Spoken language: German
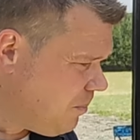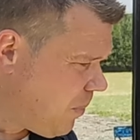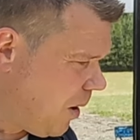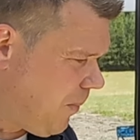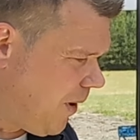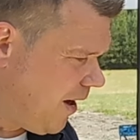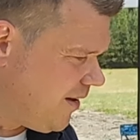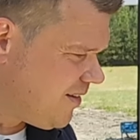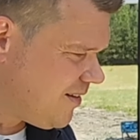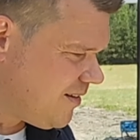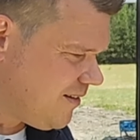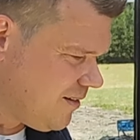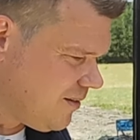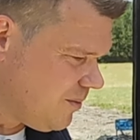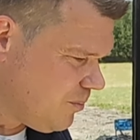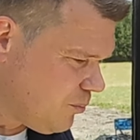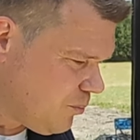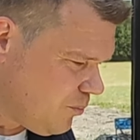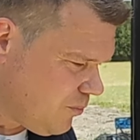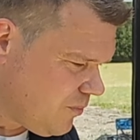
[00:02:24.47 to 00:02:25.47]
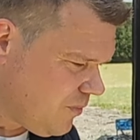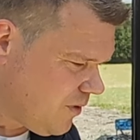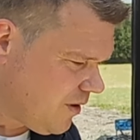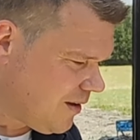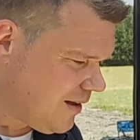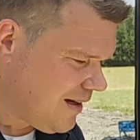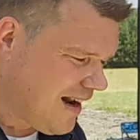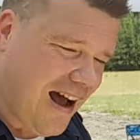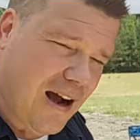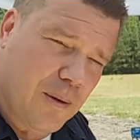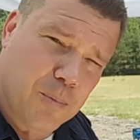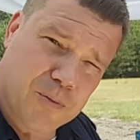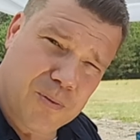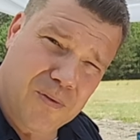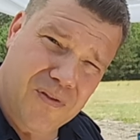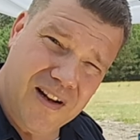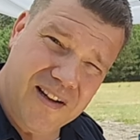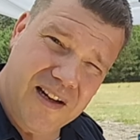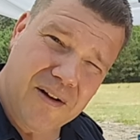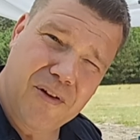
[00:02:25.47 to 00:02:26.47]
Bei manchen äh, Lagen
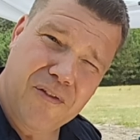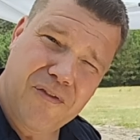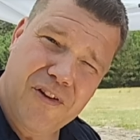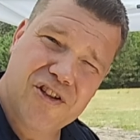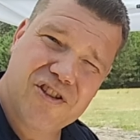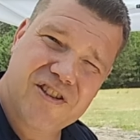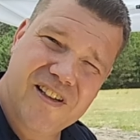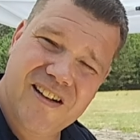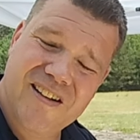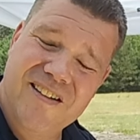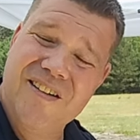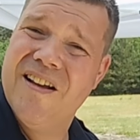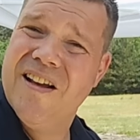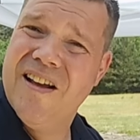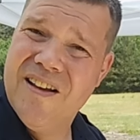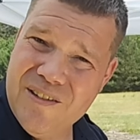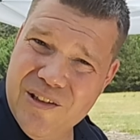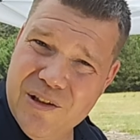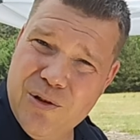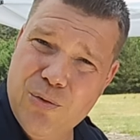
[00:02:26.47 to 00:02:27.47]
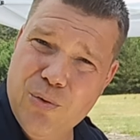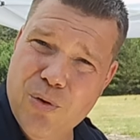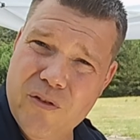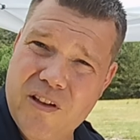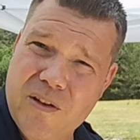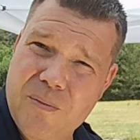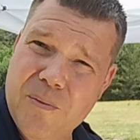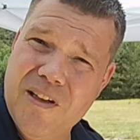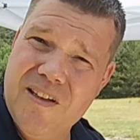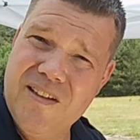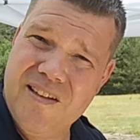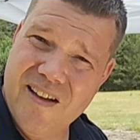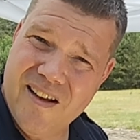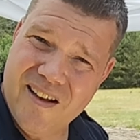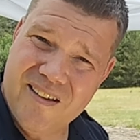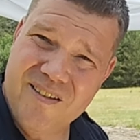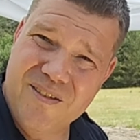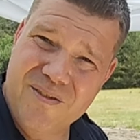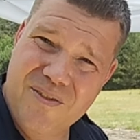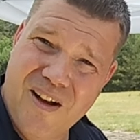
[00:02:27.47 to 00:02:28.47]
muss man vielleicht einfach feststellen, die Tür ist erstmal nicht die
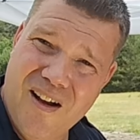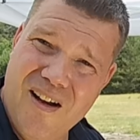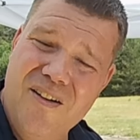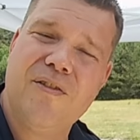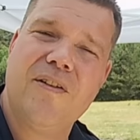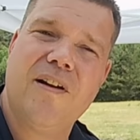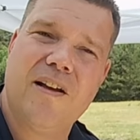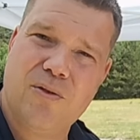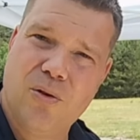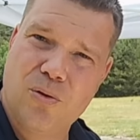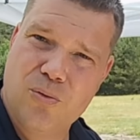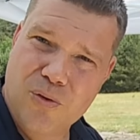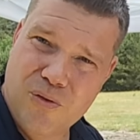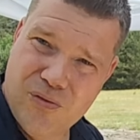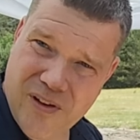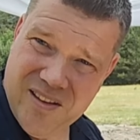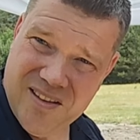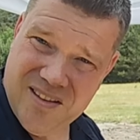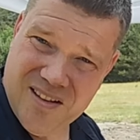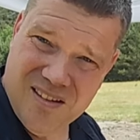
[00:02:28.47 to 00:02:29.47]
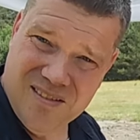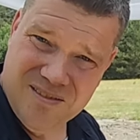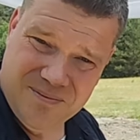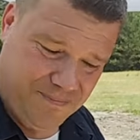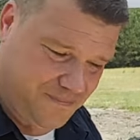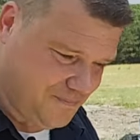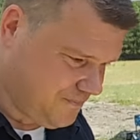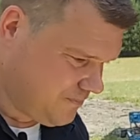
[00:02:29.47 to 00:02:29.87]
erste Wahl, vielleicht doch durchs Fenster.